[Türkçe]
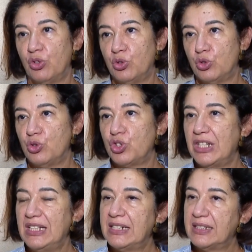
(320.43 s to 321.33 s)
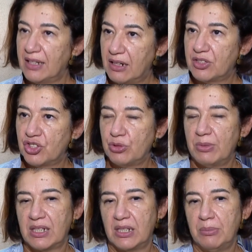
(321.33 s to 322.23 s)
okuduğu şeyleri
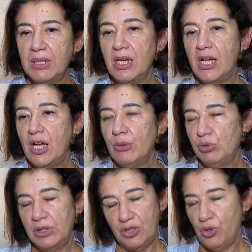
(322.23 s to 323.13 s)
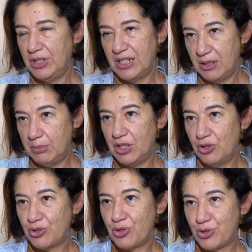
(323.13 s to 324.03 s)
tartışmak gibi bunları
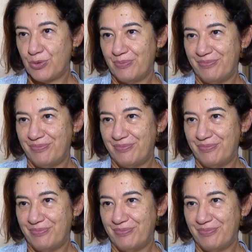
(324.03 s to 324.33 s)
önerebiliyoruz.